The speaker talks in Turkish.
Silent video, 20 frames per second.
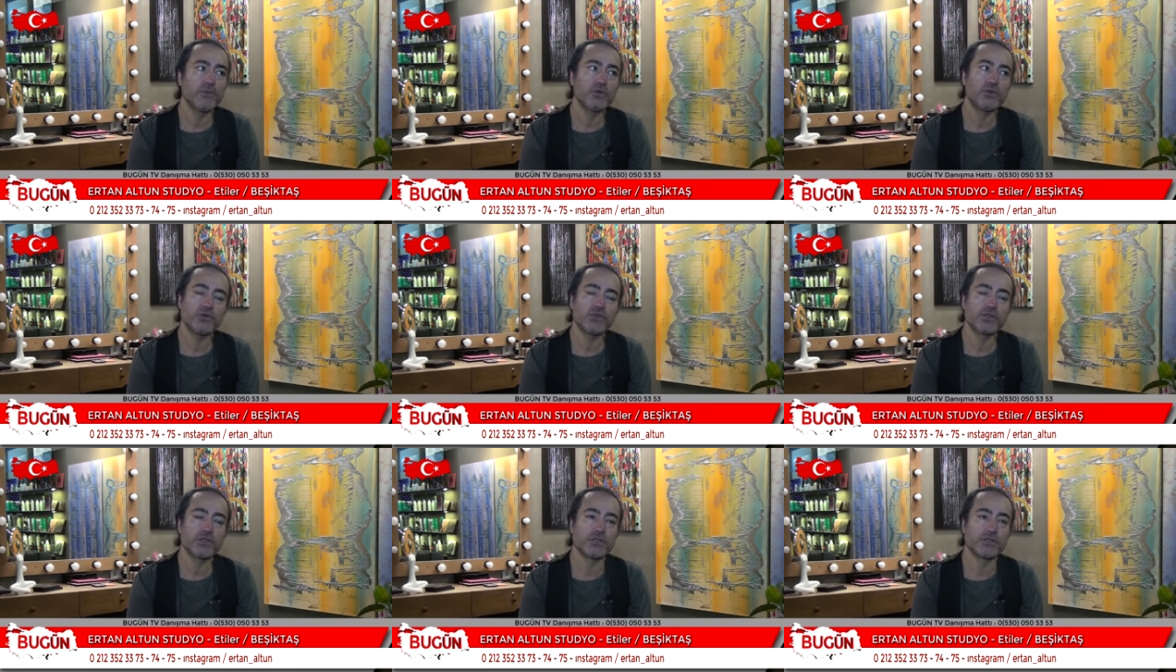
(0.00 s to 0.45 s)

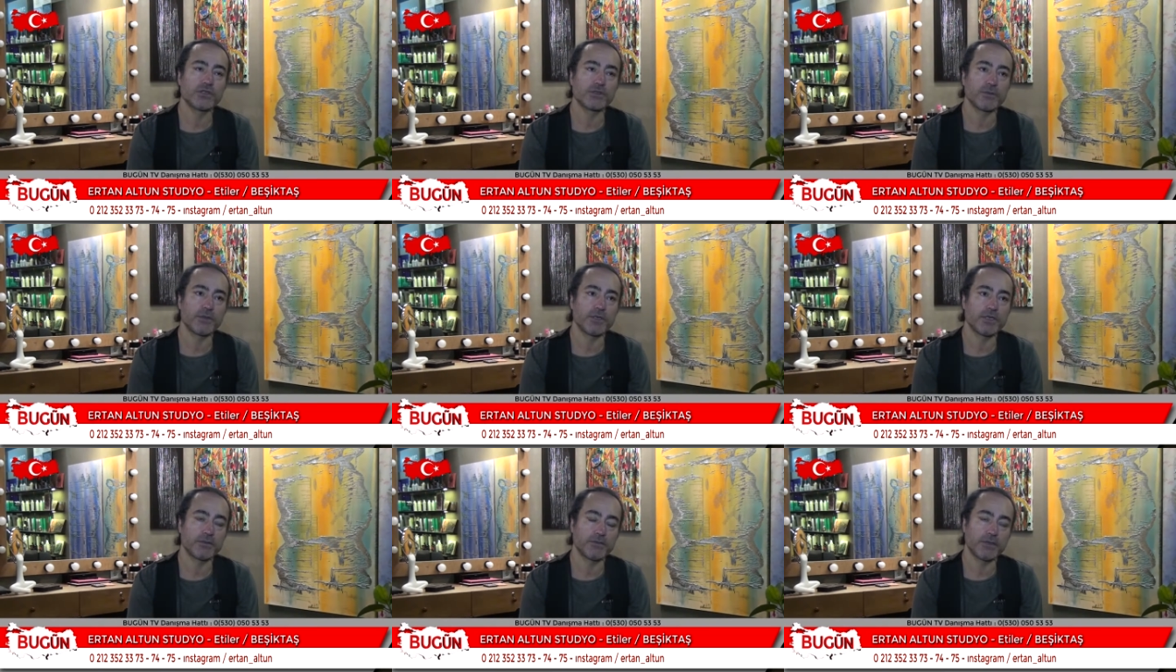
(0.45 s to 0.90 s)
Bütün
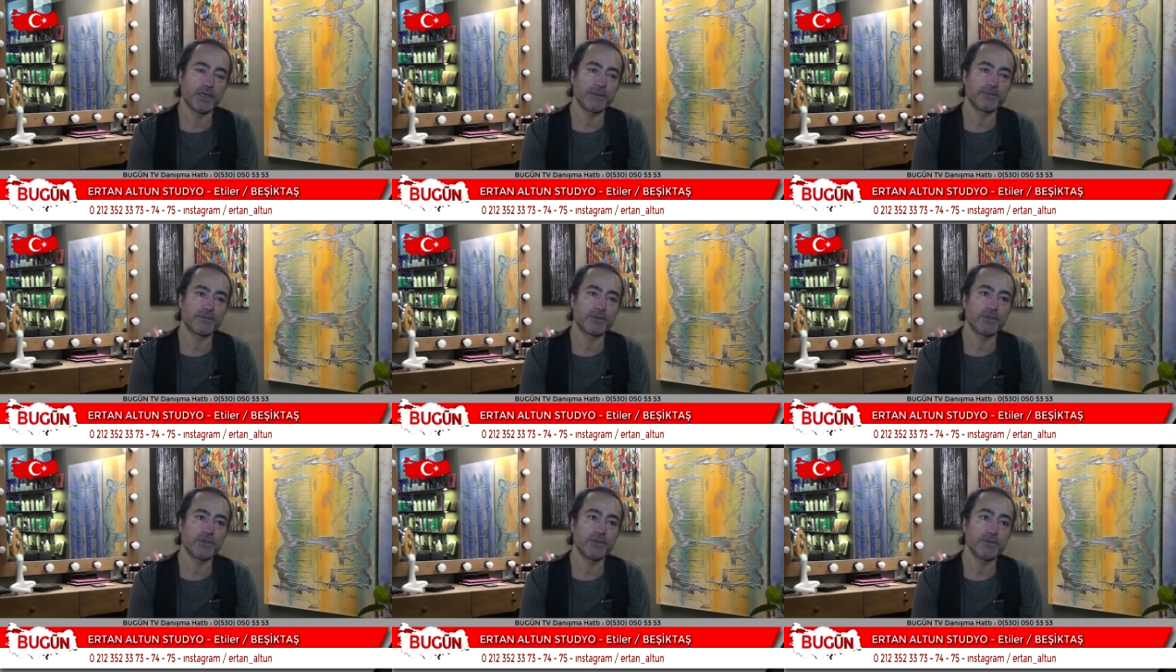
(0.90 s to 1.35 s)
çalışmalarım,
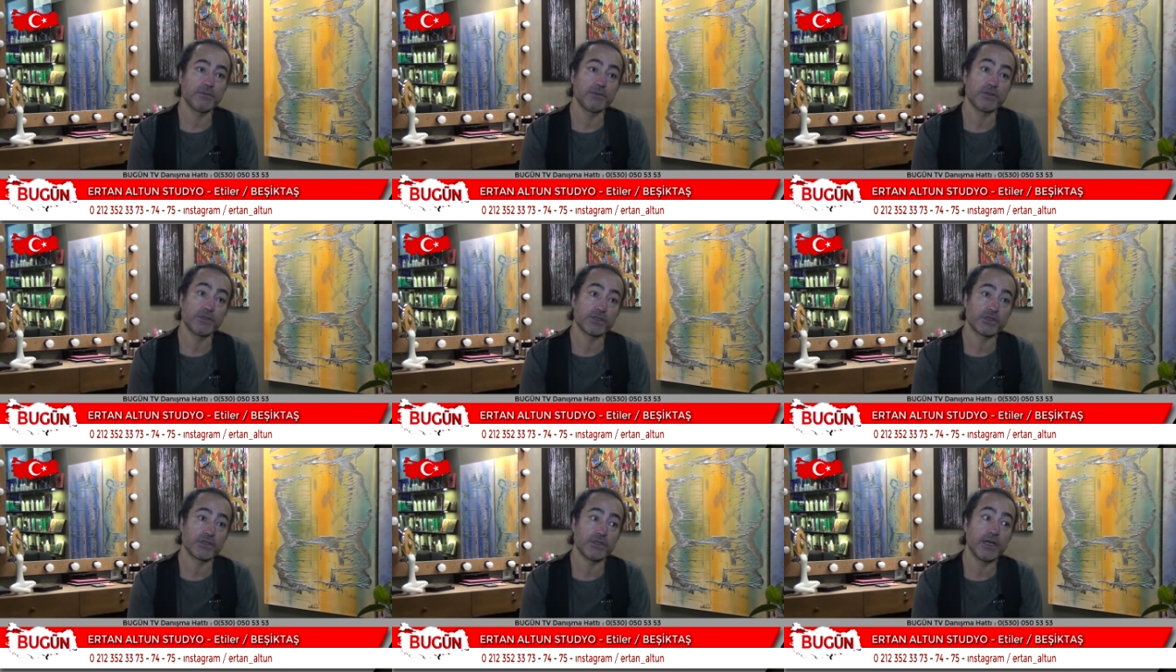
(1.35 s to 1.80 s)

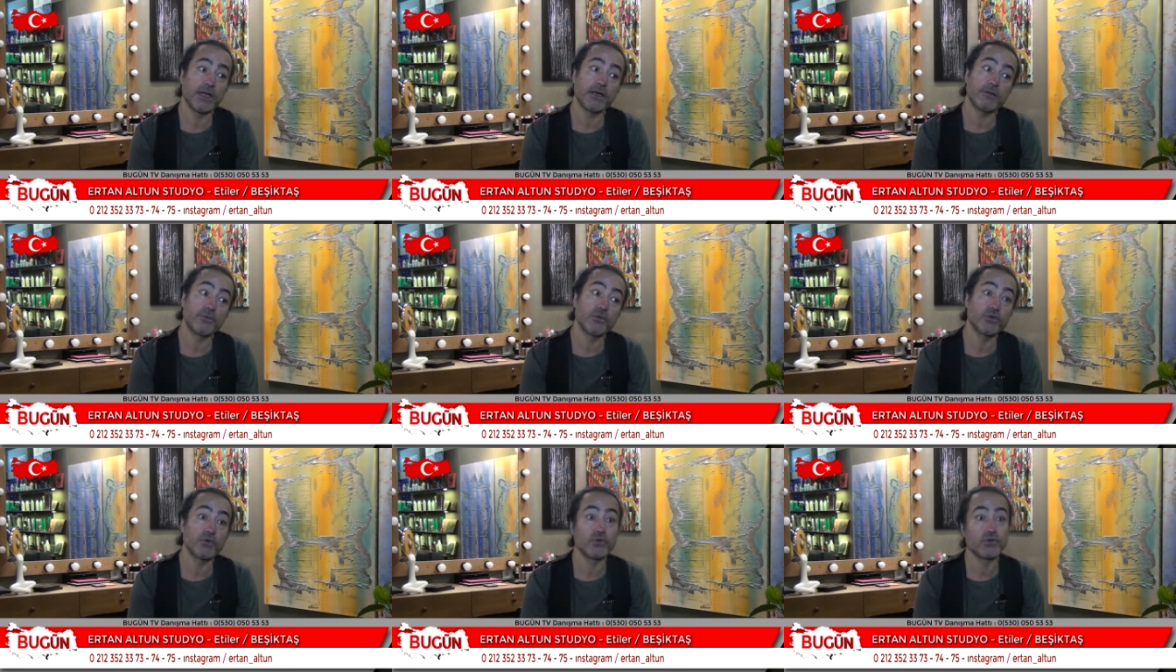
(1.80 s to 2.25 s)
yaptığım
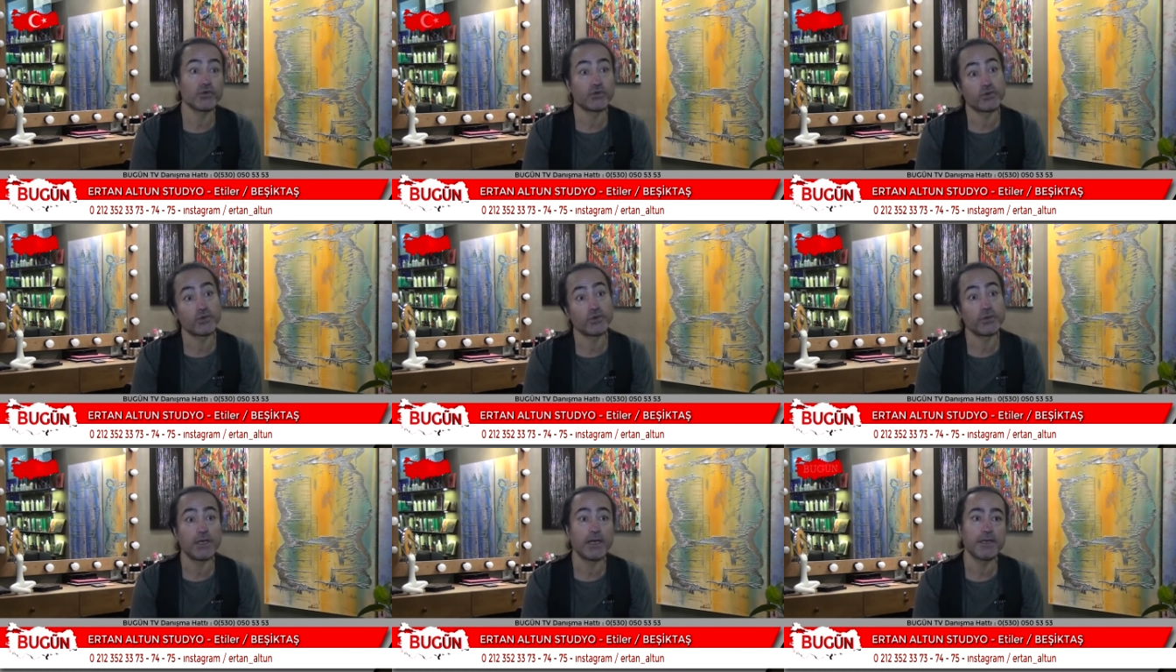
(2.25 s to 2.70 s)
işler bunun
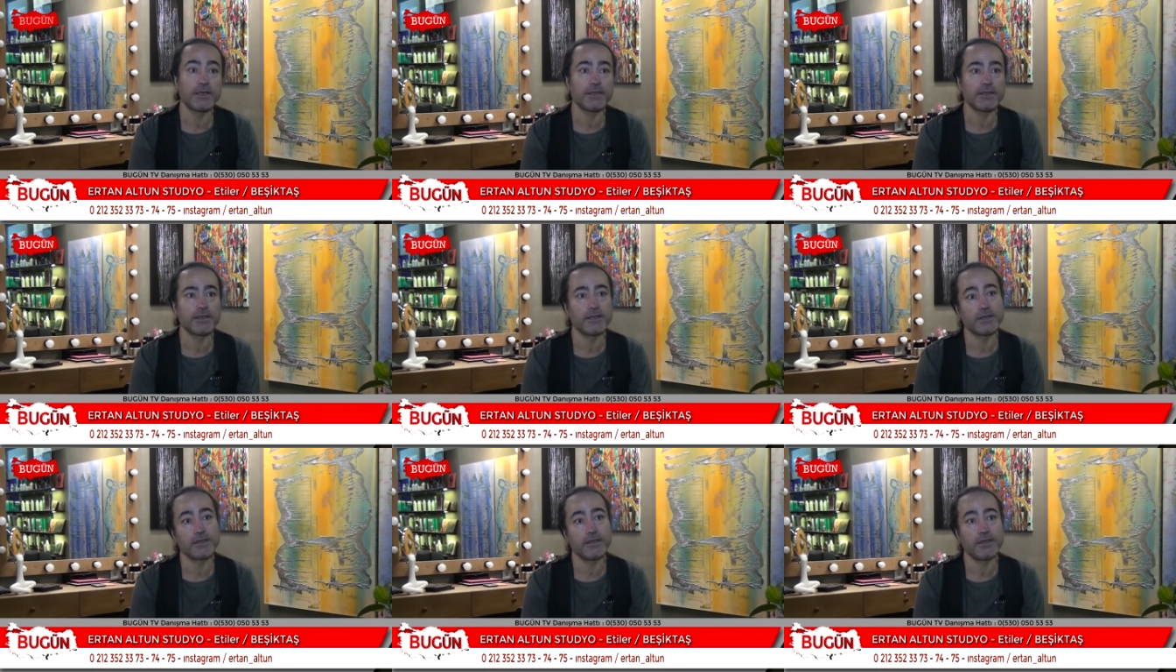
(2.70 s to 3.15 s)
üstünden
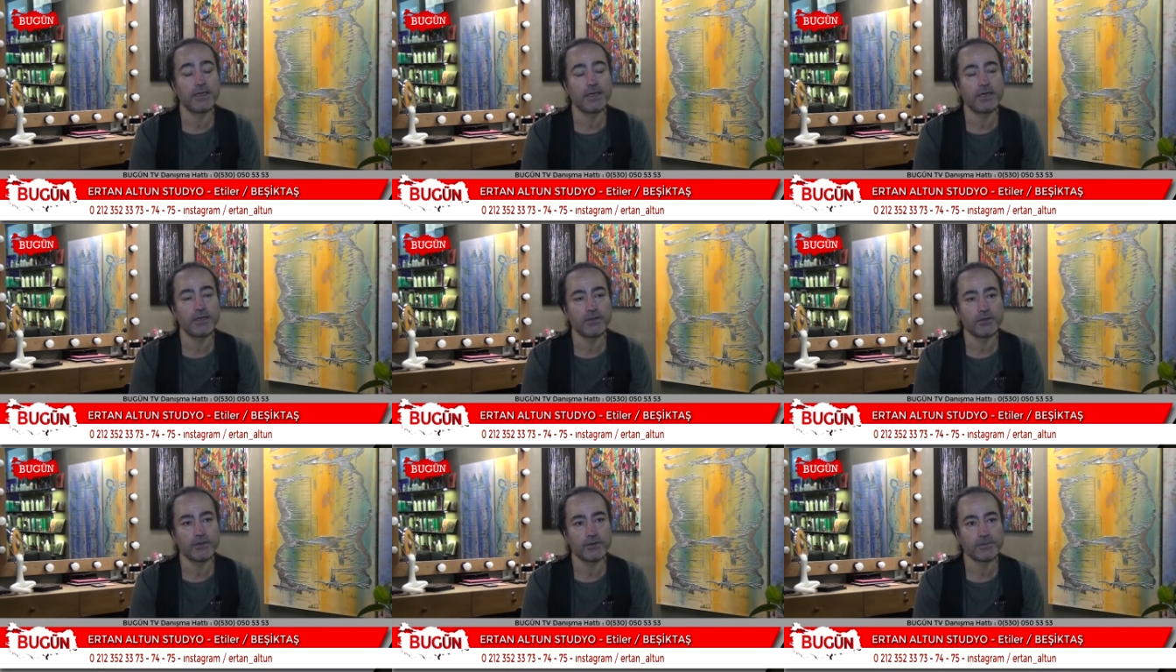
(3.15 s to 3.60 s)

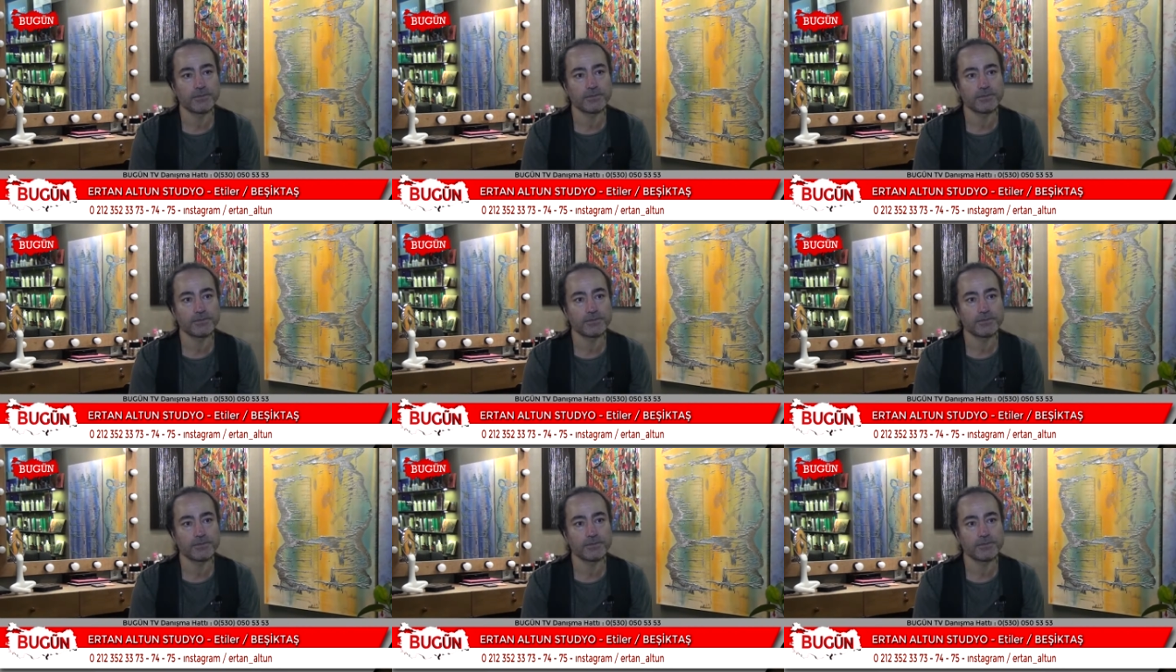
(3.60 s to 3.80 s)
ilerliyor.